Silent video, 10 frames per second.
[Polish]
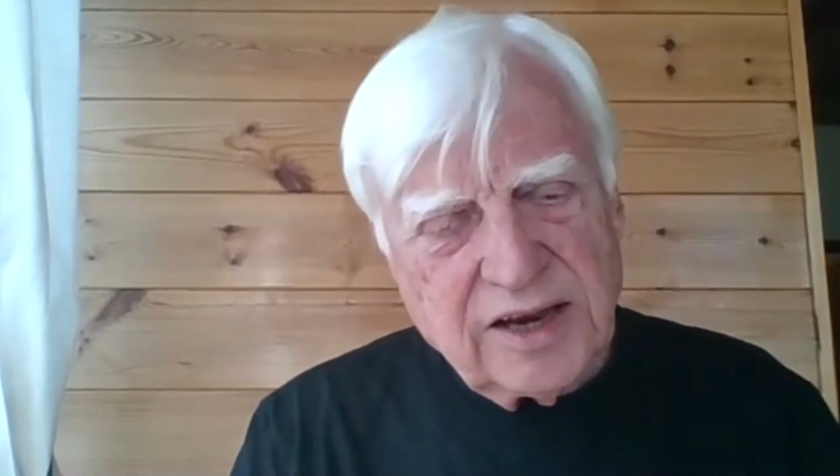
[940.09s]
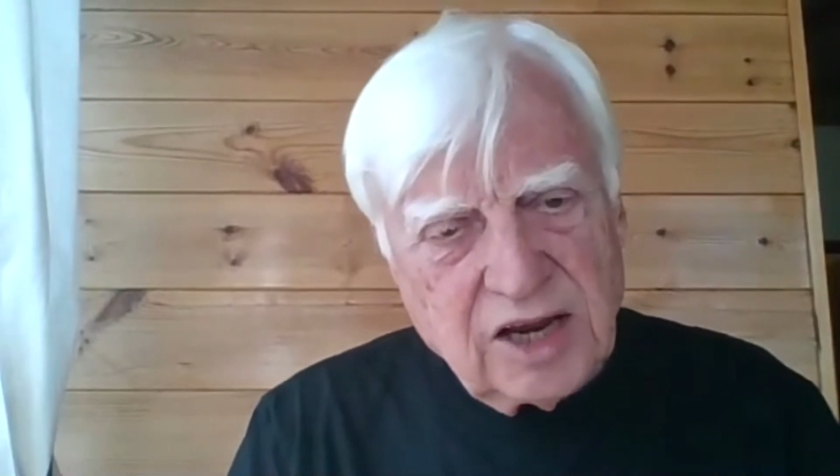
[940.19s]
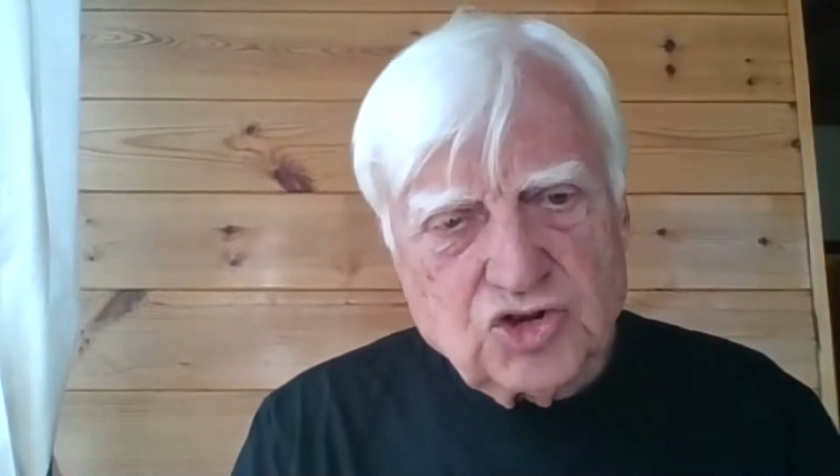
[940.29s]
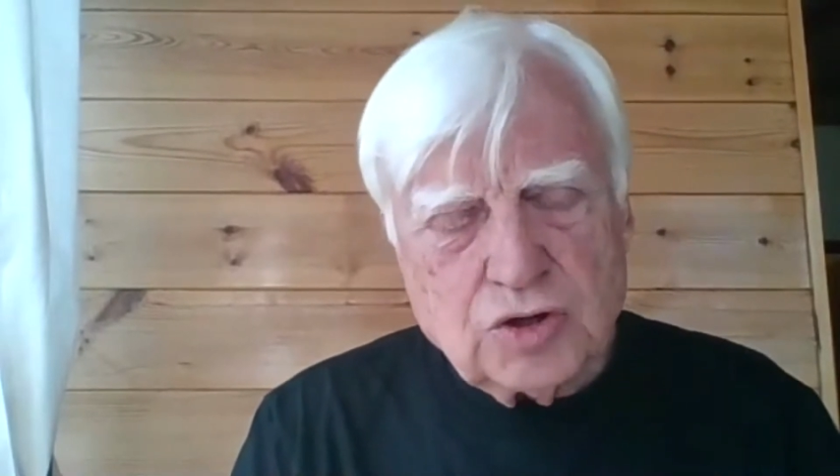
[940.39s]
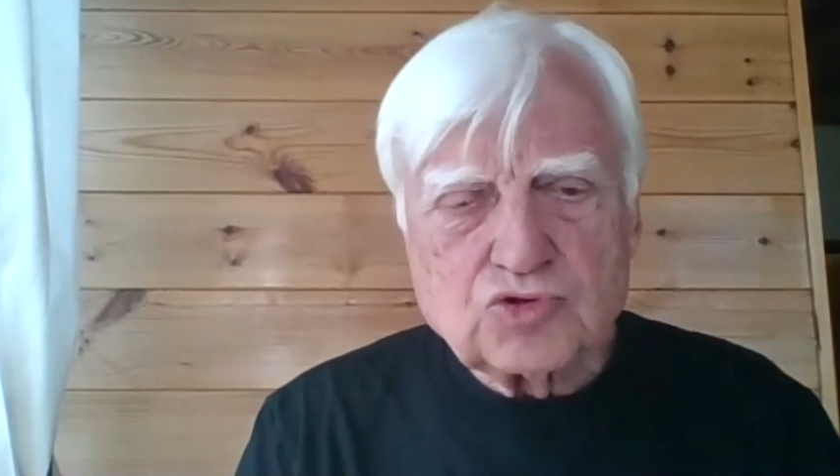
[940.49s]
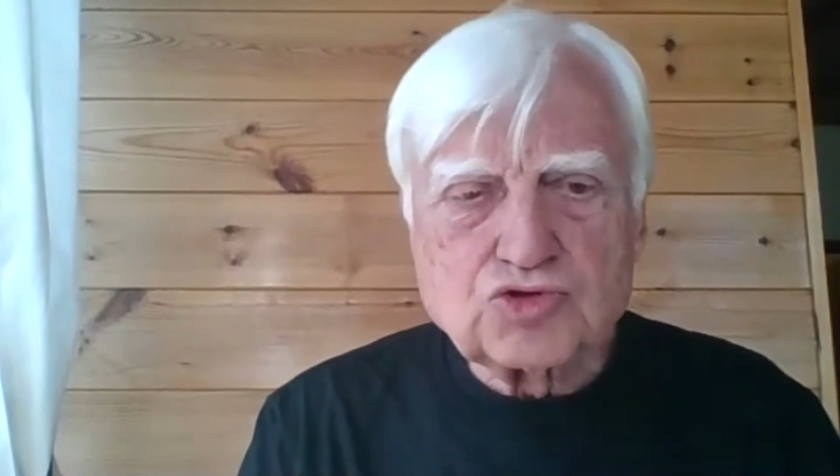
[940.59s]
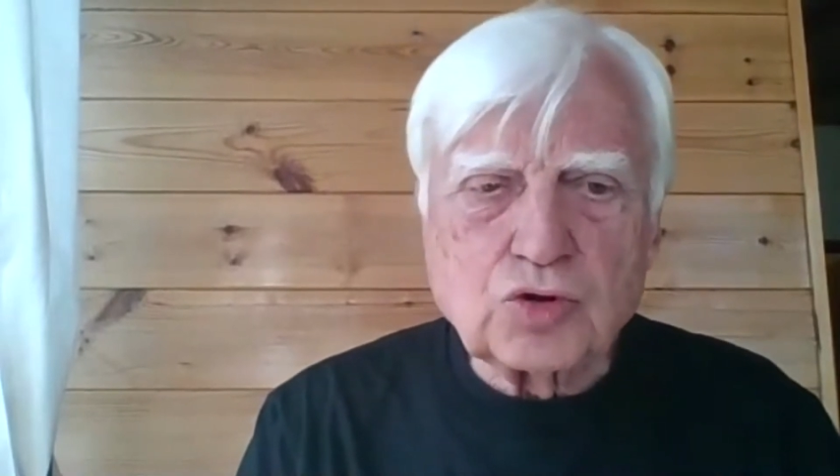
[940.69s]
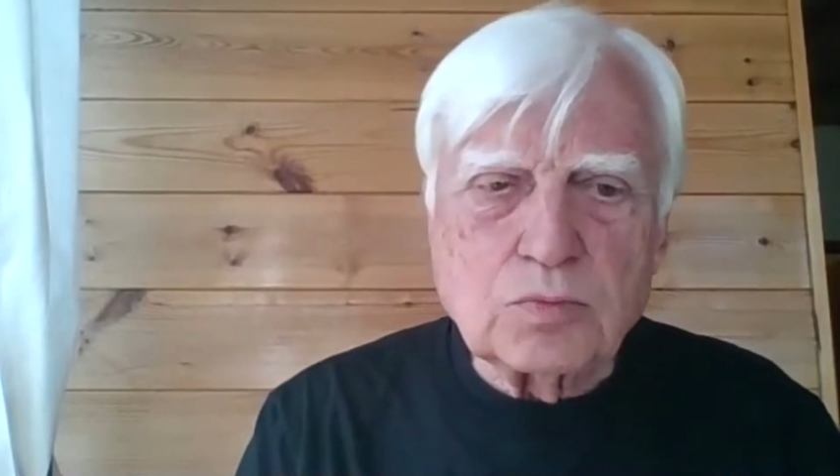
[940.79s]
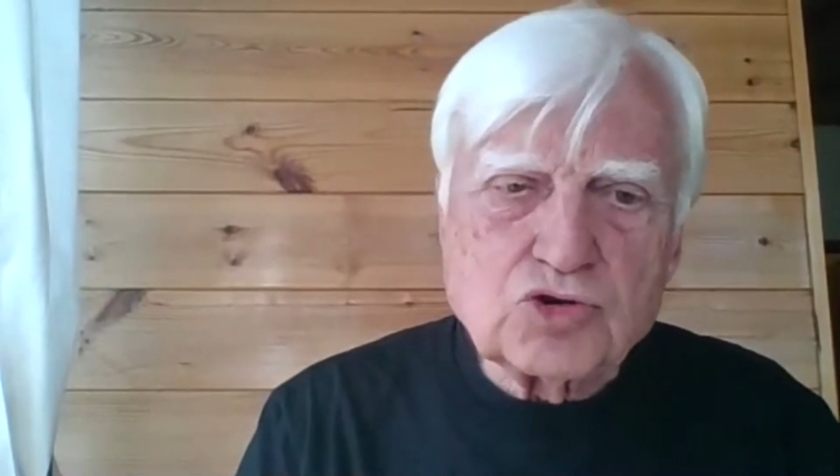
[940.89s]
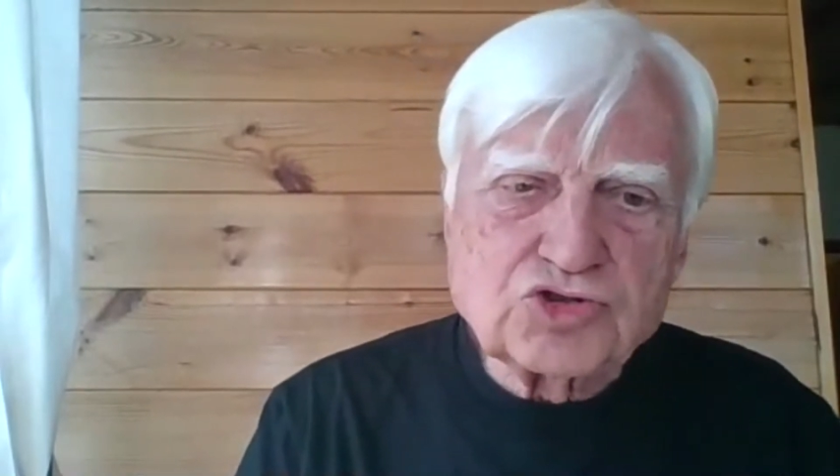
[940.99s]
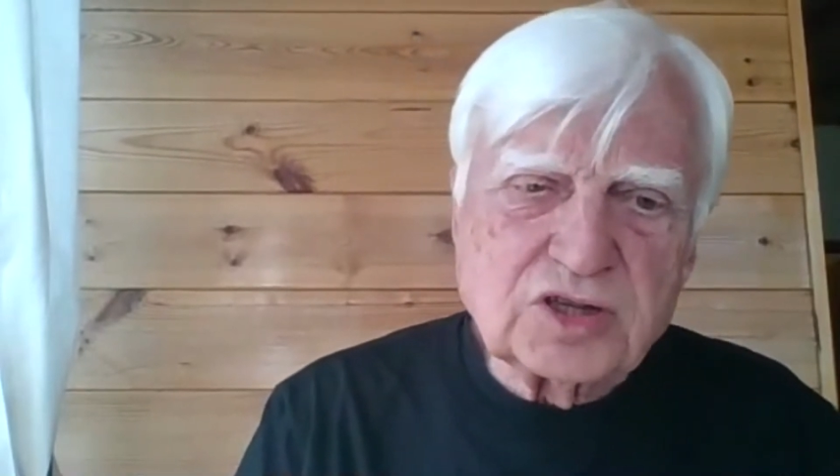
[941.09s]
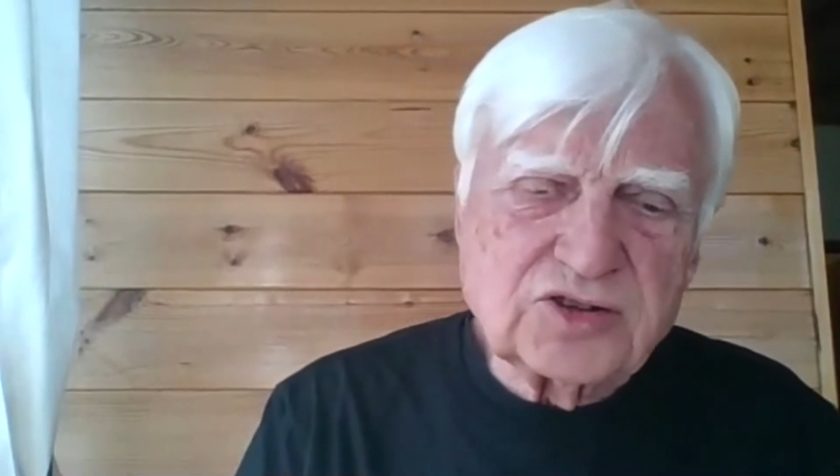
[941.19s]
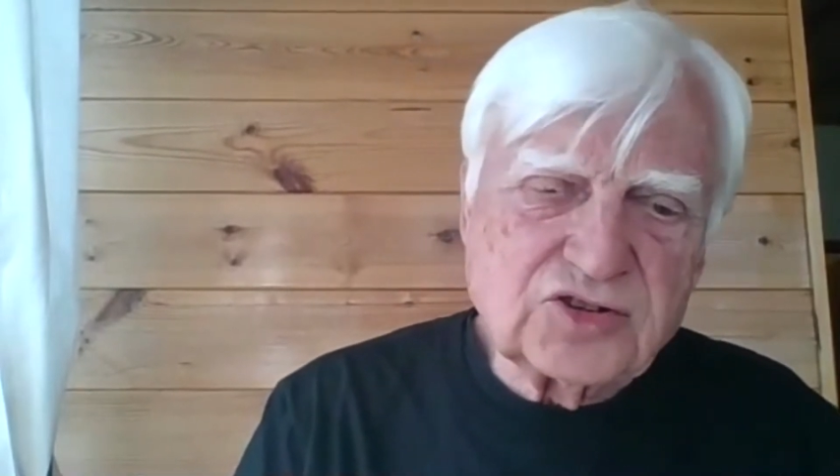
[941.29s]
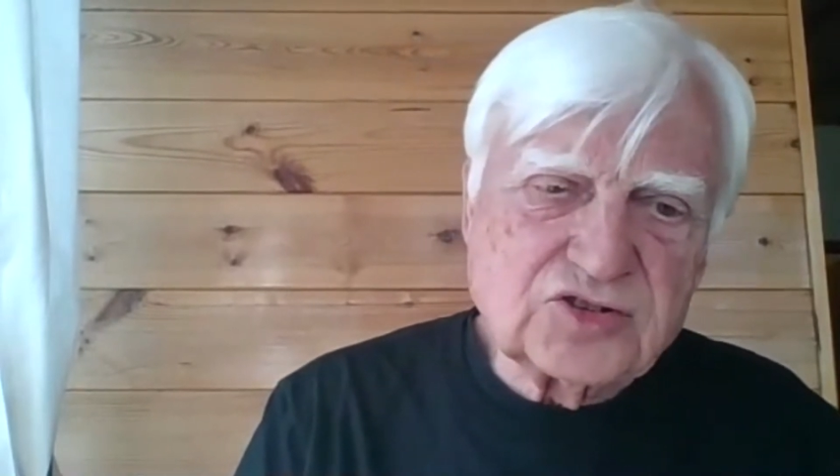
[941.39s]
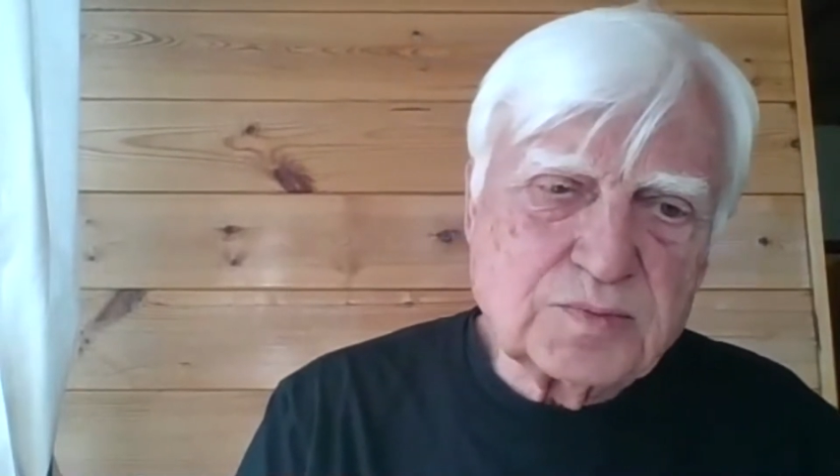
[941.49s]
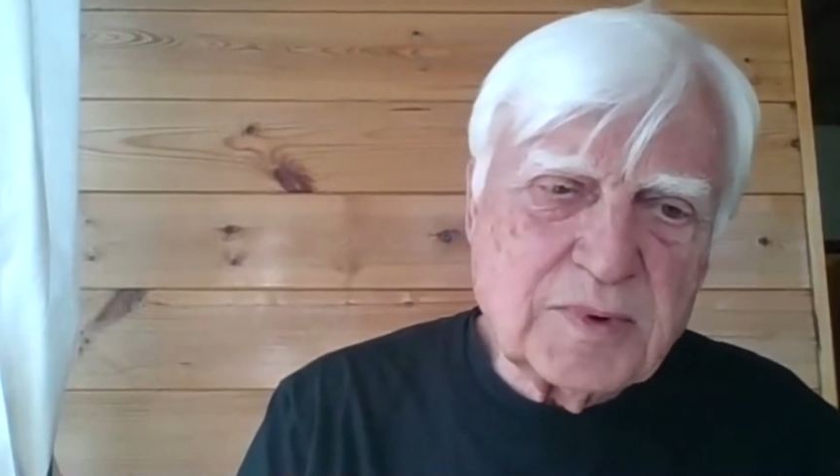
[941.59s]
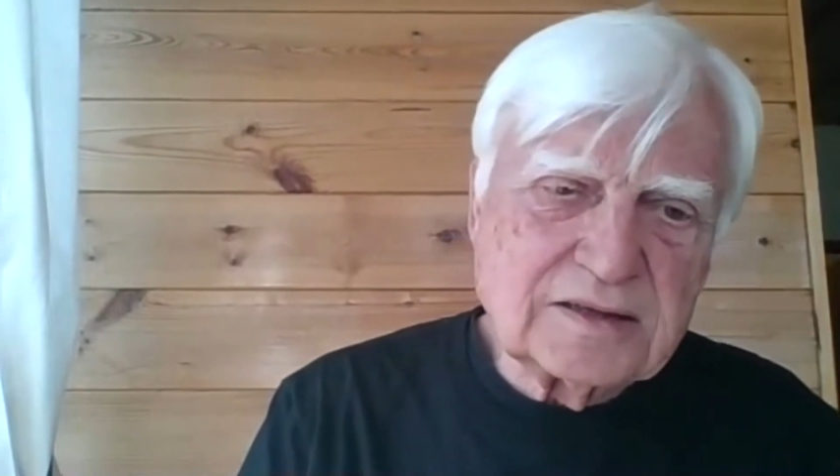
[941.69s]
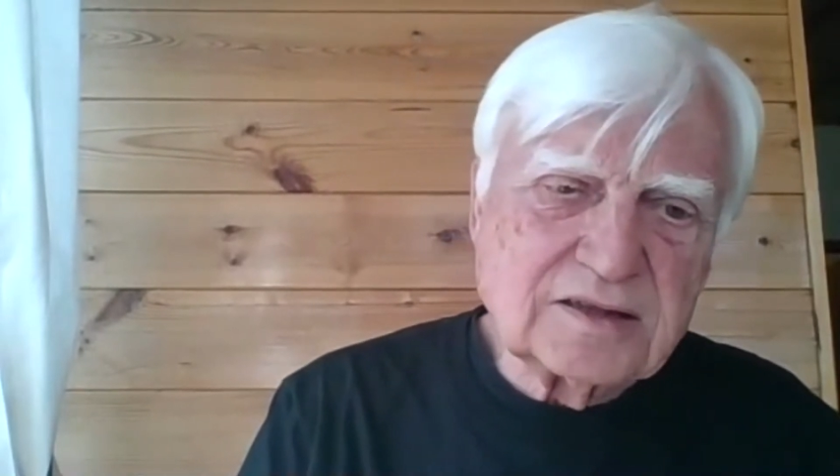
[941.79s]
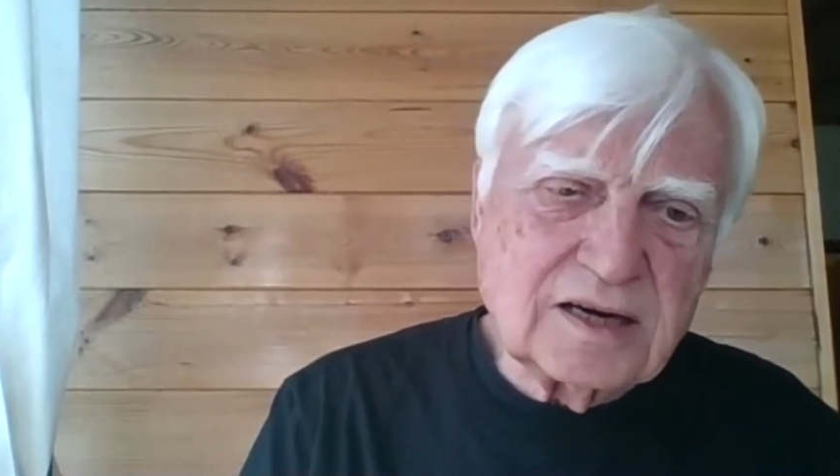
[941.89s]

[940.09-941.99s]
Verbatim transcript: za w różny sposób